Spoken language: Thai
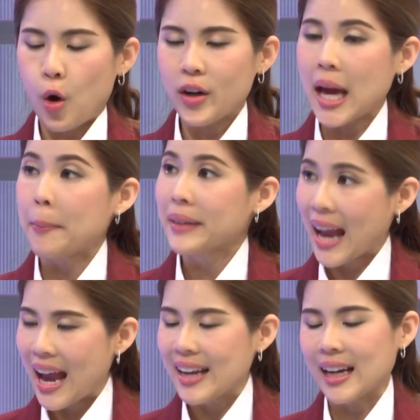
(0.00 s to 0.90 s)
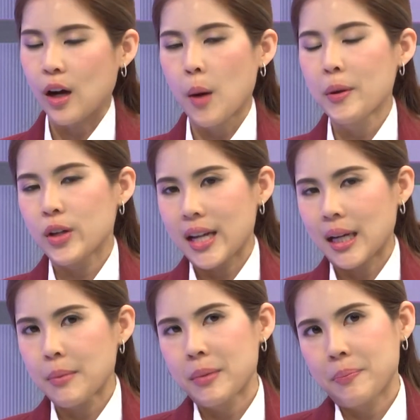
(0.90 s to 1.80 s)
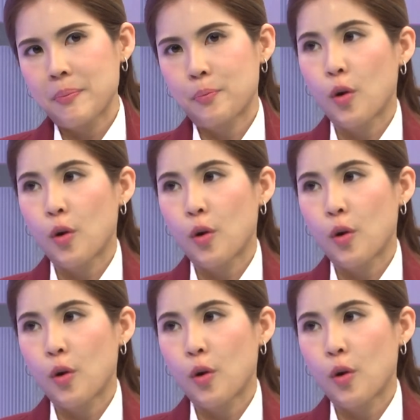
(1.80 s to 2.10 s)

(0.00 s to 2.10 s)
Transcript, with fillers: คนทำงานเนี่ยเขาเข้าไปอยู่ในนั้นก็เหมือนเป็น